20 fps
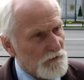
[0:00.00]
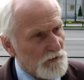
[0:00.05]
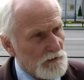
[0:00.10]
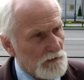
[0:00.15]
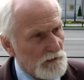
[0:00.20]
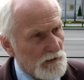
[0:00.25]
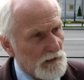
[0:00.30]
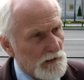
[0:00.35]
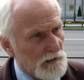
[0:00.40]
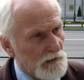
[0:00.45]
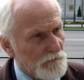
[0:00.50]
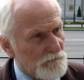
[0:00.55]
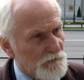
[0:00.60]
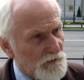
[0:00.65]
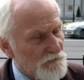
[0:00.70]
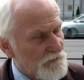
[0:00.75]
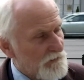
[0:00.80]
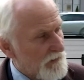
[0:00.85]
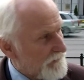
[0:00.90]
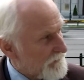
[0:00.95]
innego
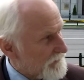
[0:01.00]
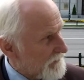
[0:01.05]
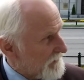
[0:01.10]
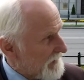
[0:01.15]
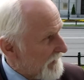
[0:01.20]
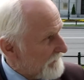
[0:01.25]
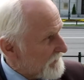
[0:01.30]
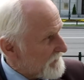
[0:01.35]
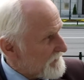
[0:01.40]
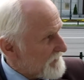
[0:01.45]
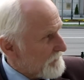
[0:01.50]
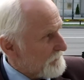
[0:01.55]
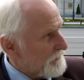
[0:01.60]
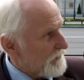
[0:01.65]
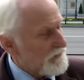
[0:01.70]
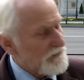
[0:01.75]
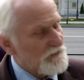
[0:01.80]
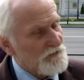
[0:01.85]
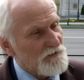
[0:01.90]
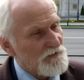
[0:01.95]
wyjścia. Stąd nawet
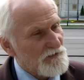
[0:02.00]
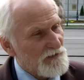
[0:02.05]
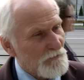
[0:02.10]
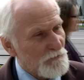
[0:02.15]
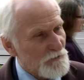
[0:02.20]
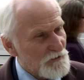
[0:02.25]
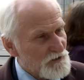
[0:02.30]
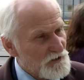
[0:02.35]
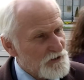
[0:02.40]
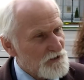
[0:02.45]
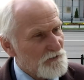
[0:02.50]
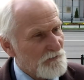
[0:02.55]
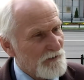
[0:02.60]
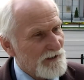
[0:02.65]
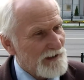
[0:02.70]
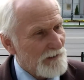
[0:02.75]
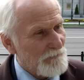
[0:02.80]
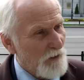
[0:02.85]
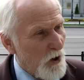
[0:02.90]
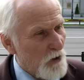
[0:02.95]
symboliczny
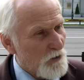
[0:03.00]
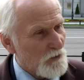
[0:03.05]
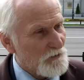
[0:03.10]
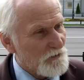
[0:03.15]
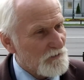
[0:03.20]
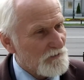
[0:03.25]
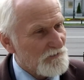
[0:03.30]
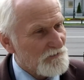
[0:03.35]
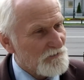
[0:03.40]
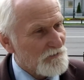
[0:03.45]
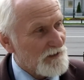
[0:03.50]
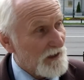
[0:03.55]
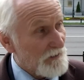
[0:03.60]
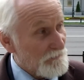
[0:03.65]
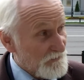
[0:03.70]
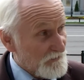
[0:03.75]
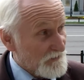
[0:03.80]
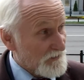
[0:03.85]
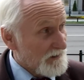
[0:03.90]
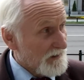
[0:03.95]
założyliśmy tam ogród, tutaj
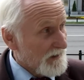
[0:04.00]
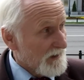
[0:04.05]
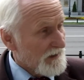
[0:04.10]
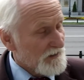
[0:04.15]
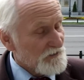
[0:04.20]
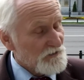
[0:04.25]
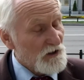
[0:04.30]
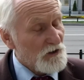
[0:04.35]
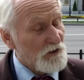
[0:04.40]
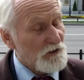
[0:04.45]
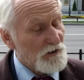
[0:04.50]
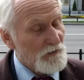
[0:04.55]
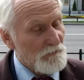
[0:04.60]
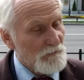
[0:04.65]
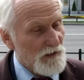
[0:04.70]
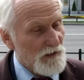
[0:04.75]
przy Zielonym